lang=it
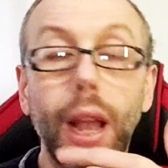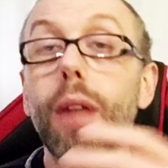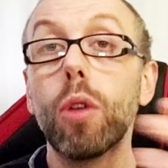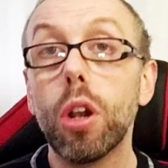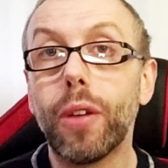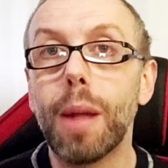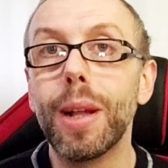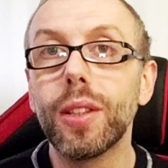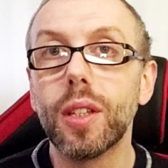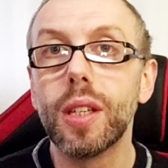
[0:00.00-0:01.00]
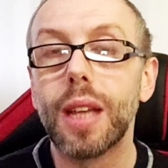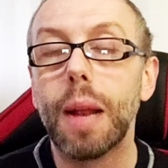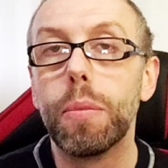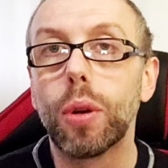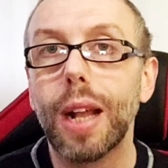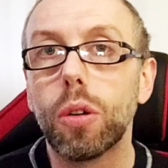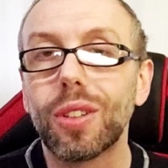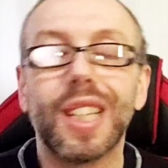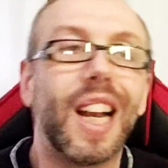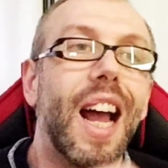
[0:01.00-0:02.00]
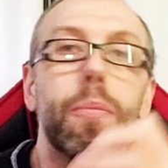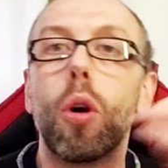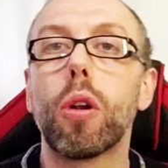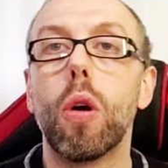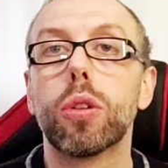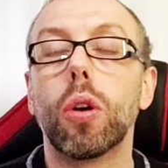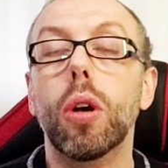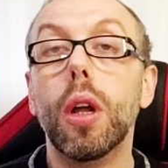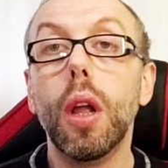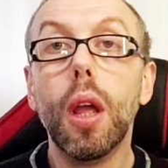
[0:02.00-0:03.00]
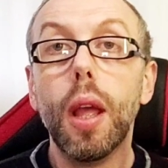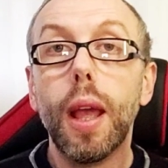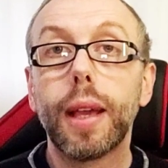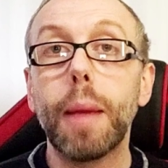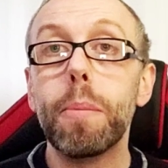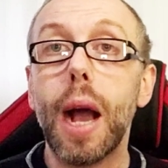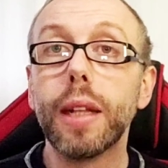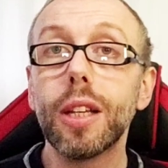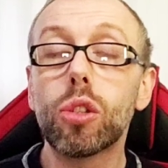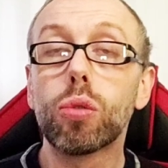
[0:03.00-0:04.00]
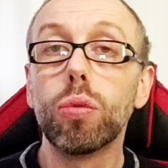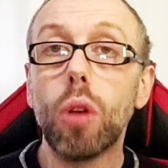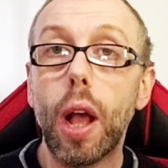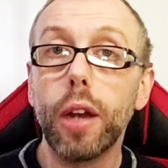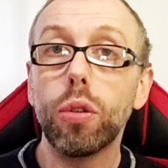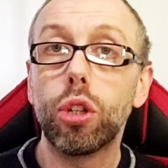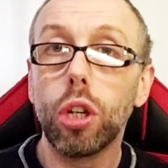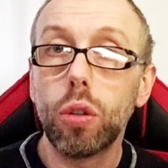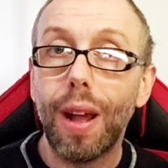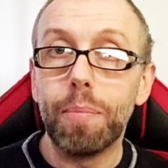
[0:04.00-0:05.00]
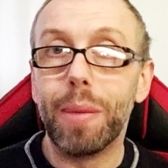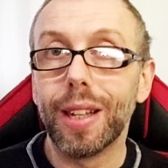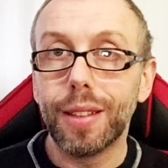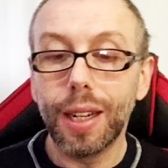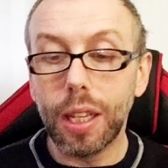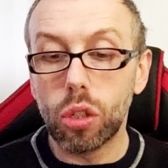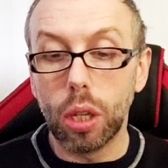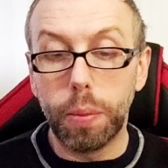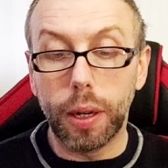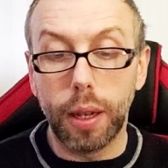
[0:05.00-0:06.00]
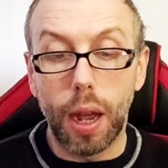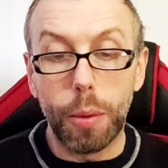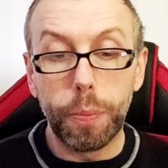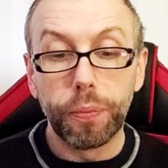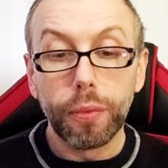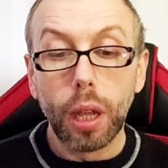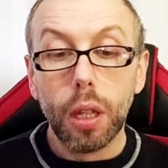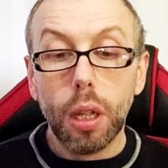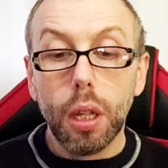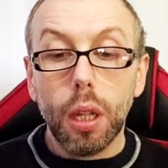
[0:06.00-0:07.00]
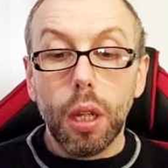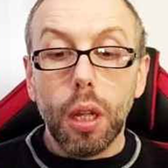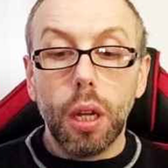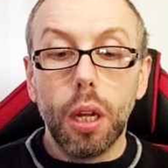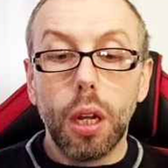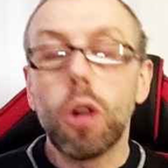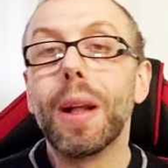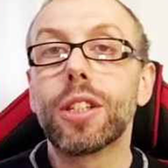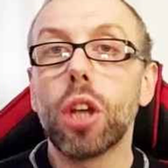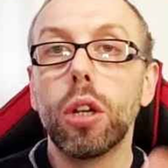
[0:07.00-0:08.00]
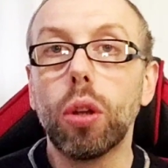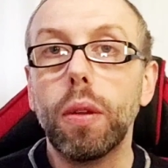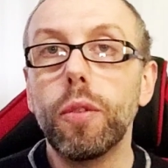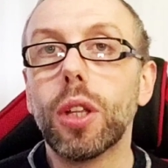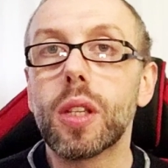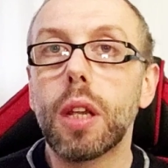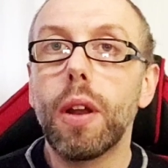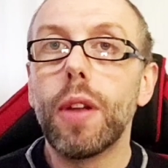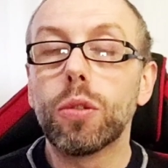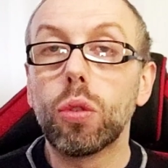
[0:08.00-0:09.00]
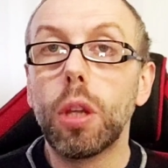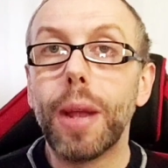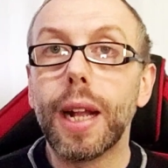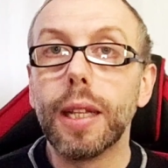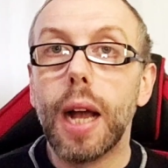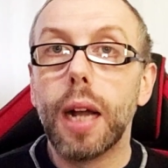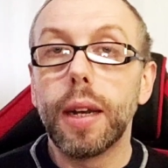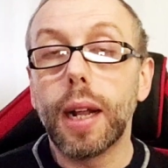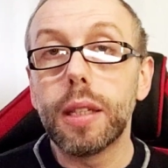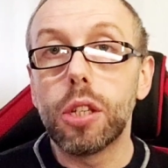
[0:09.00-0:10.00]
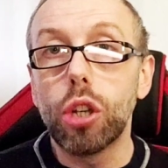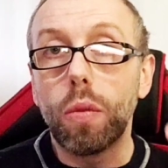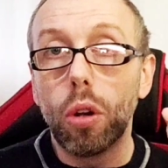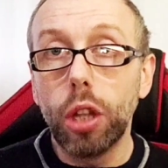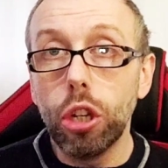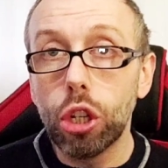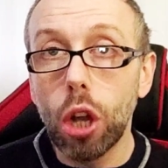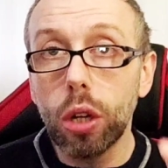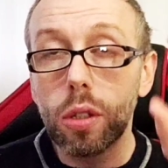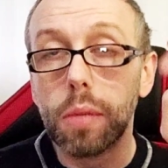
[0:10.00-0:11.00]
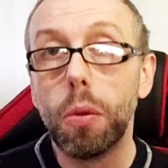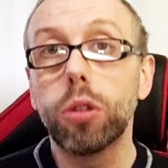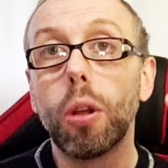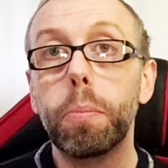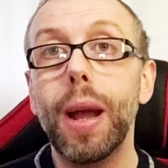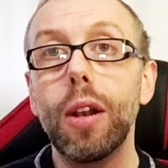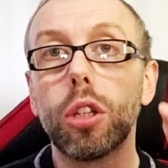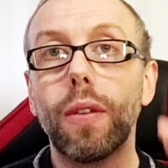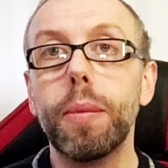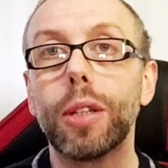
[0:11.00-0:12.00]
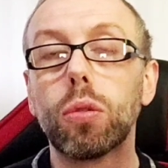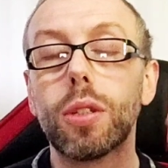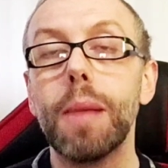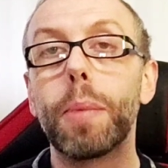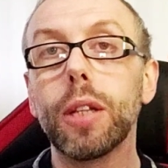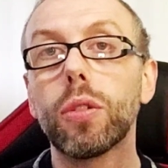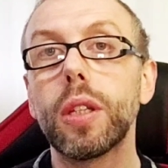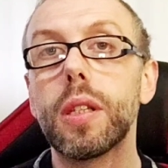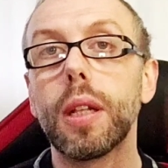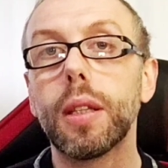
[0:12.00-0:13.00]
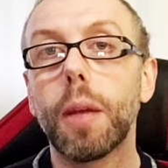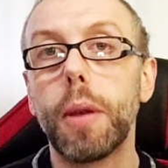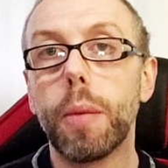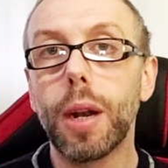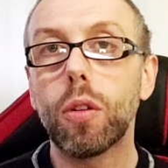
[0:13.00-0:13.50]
e quello veramente sì sarebbe un record clamoroso che mai nessuno è riuscito a battere. Adesso ne parliamo. Eh, come al solito vi invito a iscrivervi a tutti i miei canali, ragazzi c'è quello degli shorts, molto bello, dove metto sempre notizie in anteprima, mi